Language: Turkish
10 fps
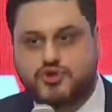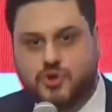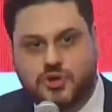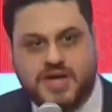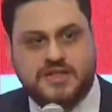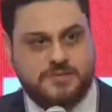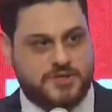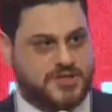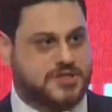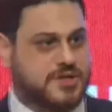yok
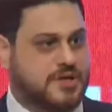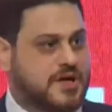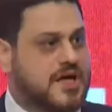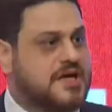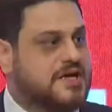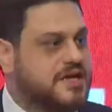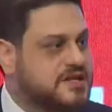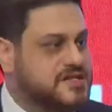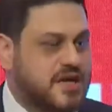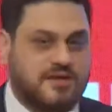etmiş,
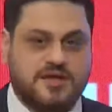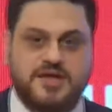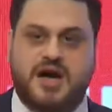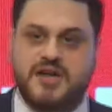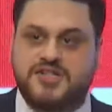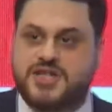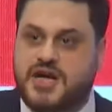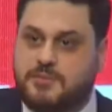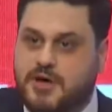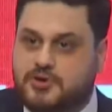insanları
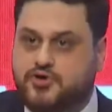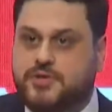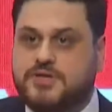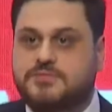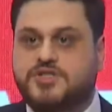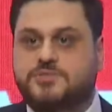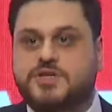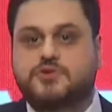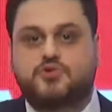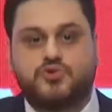açlığa mahkum etmiş
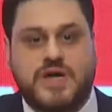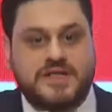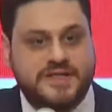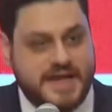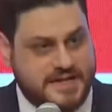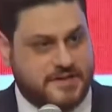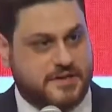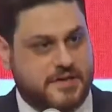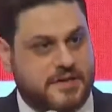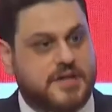bir düzenden
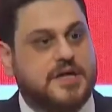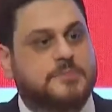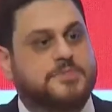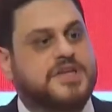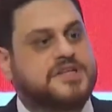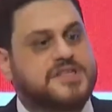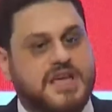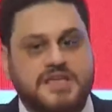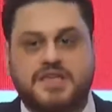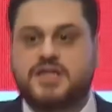bir
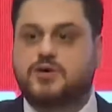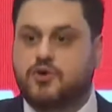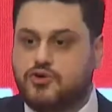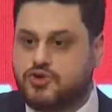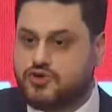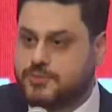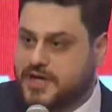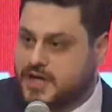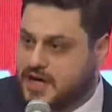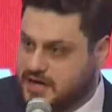zenginlik
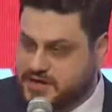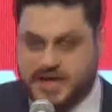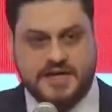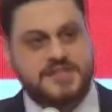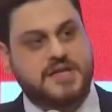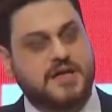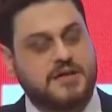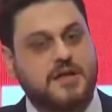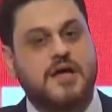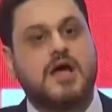oluşturmaya kalkarsan
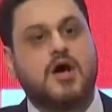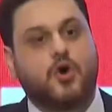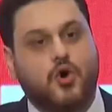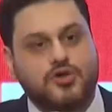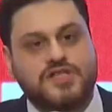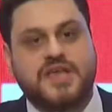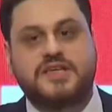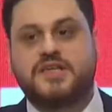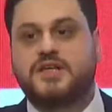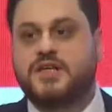o
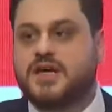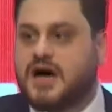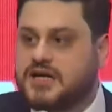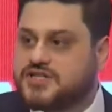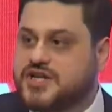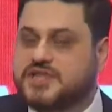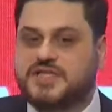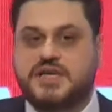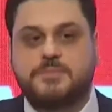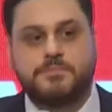zenginlik ancak
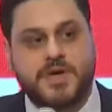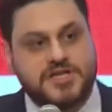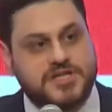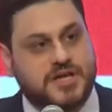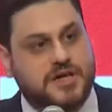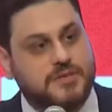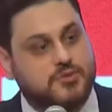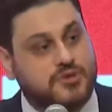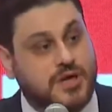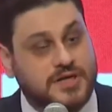senin beş tane
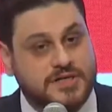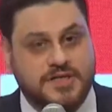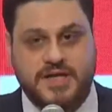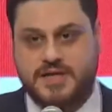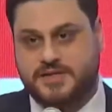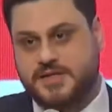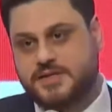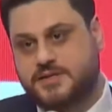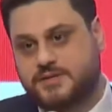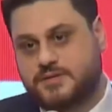müteahhitine yeter.
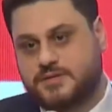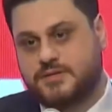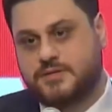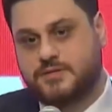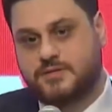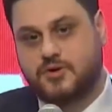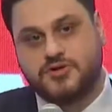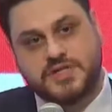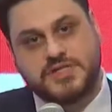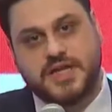
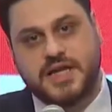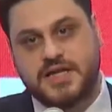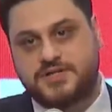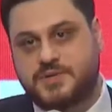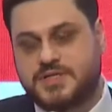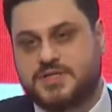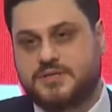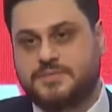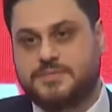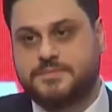Ötesine geçmez.